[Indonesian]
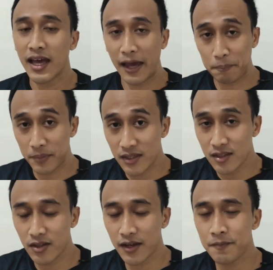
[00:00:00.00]

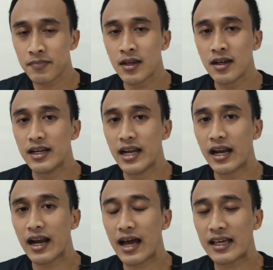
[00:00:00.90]
happy gitu ya
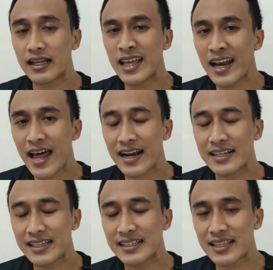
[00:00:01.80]
dan akhirnya
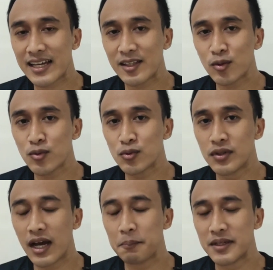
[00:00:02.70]
lari kita itu
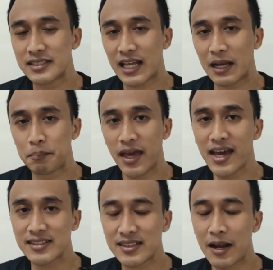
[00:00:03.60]
juga bisa lebih
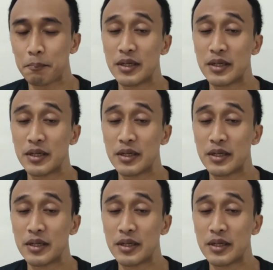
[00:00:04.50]
ekstra,